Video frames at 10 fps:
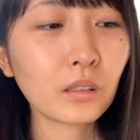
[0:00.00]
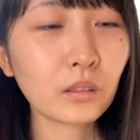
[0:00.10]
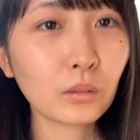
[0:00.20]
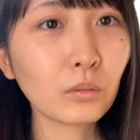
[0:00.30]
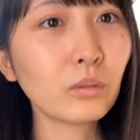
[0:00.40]

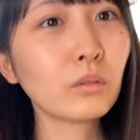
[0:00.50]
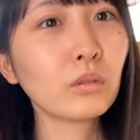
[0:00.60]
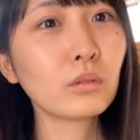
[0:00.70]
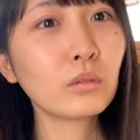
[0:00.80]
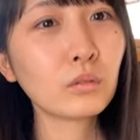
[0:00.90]
そ
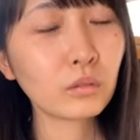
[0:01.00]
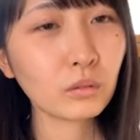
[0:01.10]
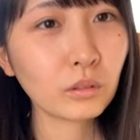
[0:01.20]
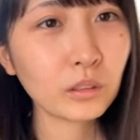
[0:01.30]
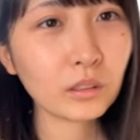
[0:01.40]
う本
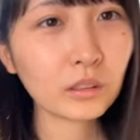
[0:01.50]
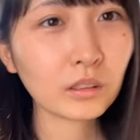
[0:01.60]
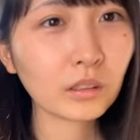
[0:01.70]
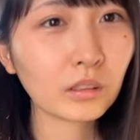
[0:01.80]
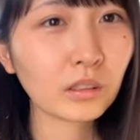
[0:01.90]
当に
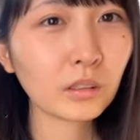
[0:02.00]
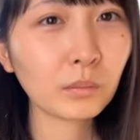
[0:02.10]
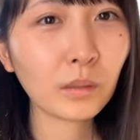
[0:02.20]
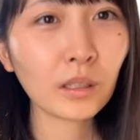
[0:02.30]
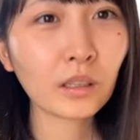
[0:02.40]

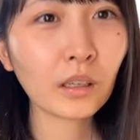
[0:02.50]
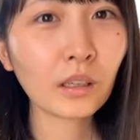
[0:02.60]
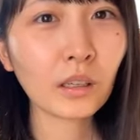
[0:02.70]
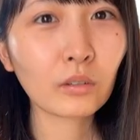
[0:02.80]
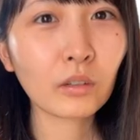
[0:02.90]
毎
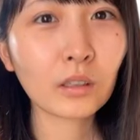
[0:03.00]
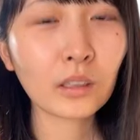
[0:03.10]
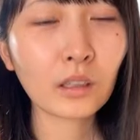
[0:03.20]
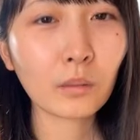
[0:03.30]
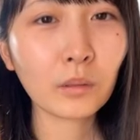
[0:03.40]
回箱開
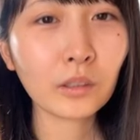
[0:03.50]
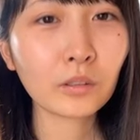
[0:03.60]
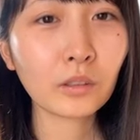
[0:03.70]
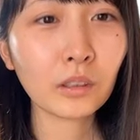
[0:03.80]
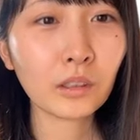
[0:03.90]
けてびっ
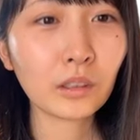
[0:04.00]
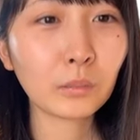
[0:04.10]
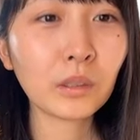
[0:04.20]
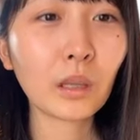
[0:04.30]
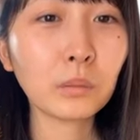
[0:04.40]
くり
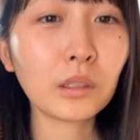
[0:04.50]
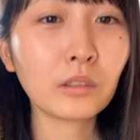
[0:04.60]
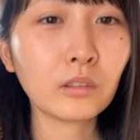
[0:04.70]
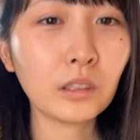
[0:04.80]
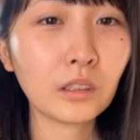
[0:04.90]
見てびっ
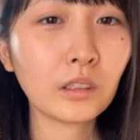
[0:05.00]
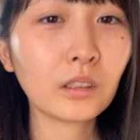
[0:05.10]
くり